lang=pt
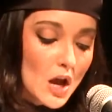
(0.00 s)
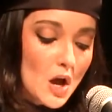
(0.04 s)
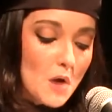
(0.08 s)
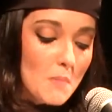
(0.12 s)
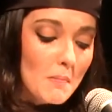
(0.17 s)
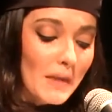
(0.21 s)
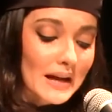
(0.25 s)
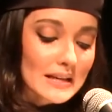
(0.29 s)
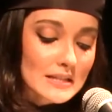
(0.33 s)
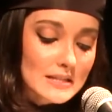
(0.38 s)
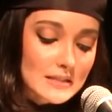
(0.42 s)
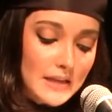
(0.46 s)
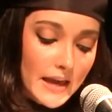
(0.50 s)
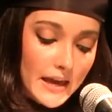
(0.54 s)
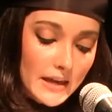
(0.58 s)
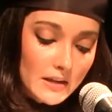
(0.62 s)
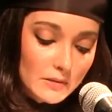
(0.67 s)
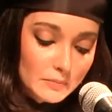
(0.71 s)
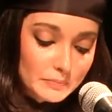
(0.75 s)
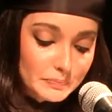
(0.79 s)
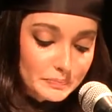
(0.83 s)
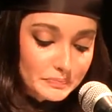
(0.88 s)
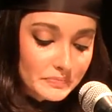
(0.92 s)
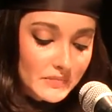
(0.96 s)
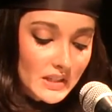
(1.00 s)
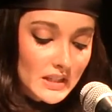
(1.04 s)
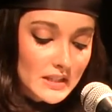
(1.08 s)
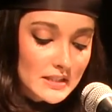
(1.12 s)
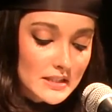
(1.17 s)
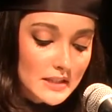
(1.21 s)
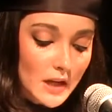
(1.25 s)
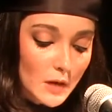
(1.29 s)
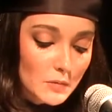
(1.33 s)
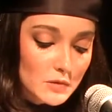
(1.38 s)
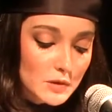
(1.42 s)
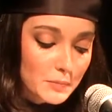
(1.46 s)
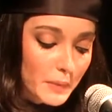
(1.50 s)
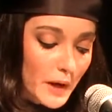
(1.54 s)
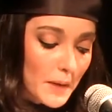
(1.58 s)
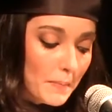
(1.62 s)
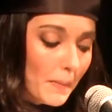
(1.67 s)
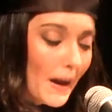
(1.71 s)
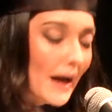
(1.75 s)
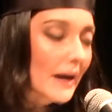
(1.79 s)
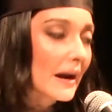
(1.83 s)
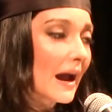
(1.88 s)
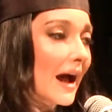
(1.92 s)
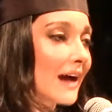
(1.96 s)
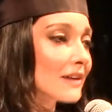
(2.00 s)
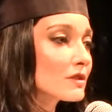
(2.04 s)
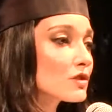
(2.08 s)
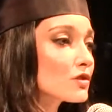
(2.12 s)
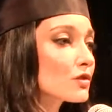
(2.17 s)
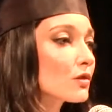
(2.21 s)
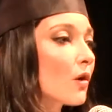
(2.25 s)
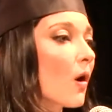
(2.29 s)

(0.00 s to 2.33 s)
Mas sei que estamos preparados